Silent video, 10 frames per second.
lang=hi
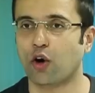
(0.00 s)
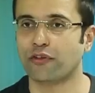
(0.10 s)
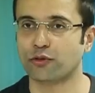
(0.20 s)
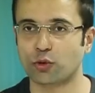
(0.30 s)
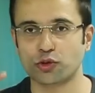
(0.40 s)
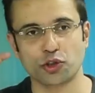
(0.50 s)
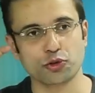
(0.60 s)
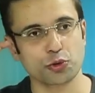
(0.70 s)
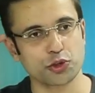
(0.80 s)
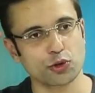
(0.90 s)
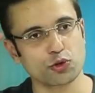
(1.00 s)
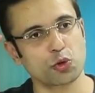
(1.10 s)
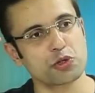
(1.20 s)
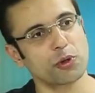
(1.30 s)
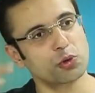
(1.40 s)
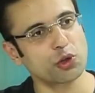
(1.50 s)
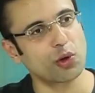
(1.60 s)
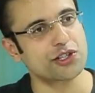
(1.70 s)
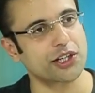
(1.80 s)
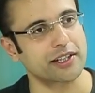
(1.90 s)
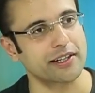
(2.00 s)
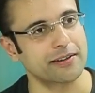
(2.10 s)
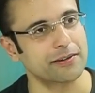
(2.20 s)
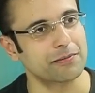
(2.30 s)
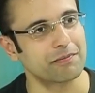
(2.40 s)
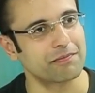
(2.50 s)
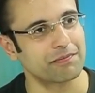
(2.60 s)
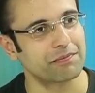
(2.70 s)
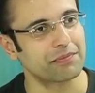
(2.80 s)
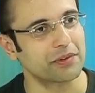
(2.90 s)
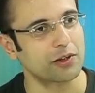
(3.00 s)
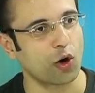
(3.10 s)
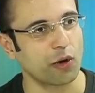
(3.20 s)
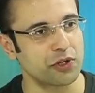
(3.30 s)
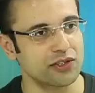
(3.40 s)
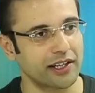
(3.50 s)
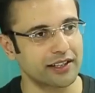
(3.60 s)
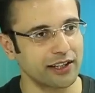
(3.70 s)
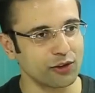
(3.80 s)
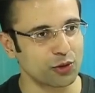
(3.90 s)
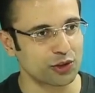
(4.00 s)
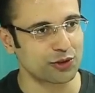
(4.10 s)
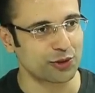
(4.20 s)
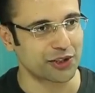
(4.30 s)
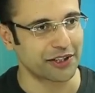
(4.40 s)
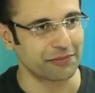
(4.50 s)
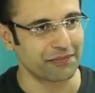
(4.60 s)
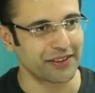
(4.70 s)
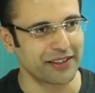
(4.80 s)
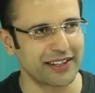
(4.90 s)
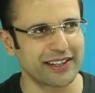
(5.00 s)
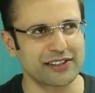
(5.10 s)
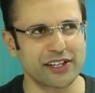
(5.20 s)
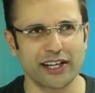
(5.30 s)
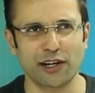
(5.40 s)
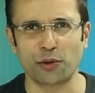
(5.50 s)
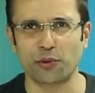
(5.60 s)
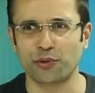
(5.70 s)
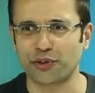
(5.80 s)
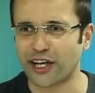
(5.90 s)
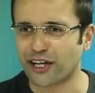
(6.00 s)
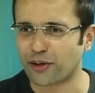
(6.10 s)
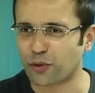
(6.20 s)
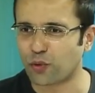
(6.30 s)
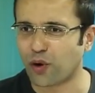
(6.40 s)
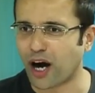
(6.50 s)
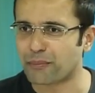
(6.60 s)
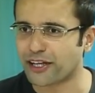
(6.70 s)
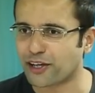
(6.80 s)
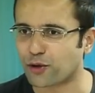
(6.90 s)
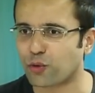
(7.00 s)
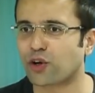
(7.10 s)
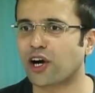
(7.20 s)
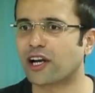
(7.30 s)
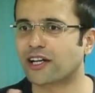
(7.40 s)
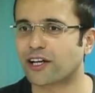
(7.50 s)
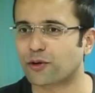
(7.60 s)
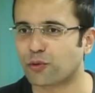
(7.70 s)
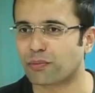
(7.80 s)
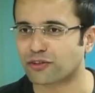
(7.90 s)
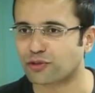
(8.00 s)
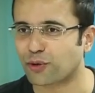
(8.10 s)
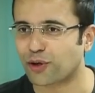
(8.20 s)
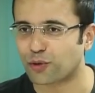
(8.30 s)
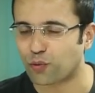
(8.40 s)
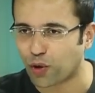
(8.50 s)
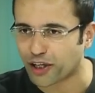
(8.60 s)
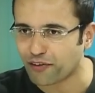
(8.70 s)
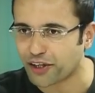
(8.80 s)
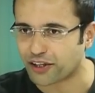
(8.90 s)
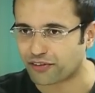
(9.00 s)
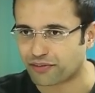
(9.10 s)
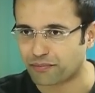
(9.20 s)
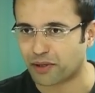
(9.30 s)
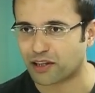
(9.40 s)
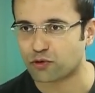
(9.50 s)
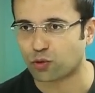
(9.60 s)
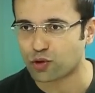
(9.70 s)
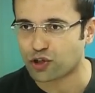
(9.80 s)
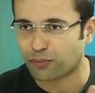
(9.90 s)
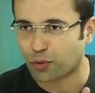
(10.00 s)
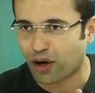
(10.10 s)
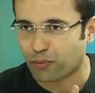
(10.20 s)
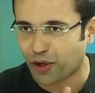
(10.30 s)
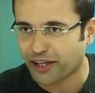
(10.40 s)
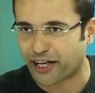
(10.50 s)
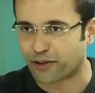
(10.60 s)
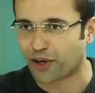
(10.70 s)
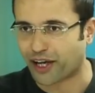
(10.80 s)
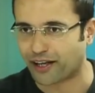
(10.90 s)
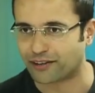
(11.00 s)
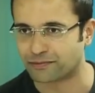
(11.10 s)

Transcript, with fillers: और सोचते सोचते उस सोच में खुद ही उलझ जाते हैं ऑप्शन आ जाते हैं ना सोचते सोचते ये करूं ये करूं अभी करूं कल करूं परसों करूं वट एवर इट इज़ मतलब सोच का पूरा का पूरा एक नेटवर्क है